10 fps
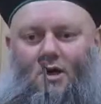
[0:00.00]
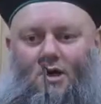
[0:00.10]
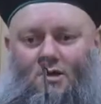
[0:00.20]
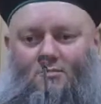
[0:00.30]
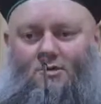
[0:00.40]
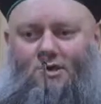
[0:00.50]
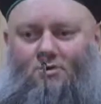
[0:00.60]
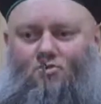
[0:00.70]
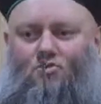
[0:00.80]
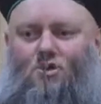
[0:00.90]

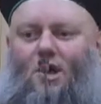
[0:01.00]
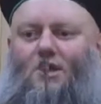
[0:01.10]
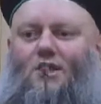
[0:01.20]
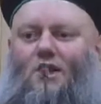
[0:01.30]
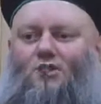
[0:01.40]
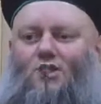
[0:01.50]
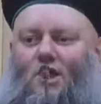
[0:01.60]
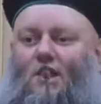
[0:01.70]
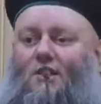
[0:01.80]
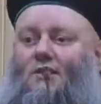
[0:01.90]
Aklımıza dünya
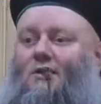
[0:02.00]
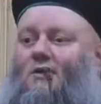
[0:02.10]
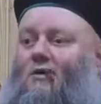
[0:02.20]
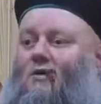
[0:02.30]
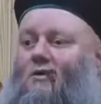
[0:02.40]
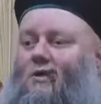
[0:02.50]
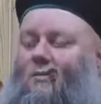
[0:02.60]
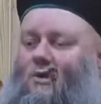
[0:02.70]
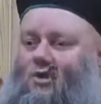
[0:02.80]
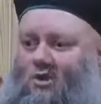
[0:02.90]
gelse
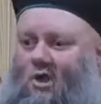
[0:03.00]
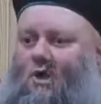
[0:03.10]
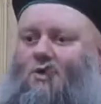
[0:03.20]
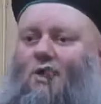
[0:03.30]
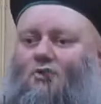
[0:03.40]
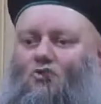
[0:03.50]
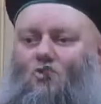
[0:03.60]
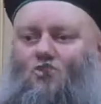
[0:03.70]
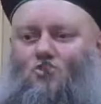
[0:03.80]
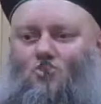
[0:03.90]
namazı iade
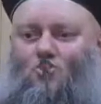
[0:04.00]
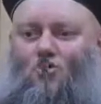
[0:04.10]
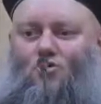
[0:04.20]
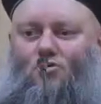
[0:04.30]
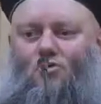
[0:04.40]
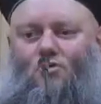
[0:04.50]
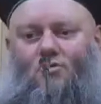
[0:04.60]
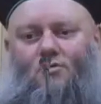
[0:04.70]
ediyoruz diyor.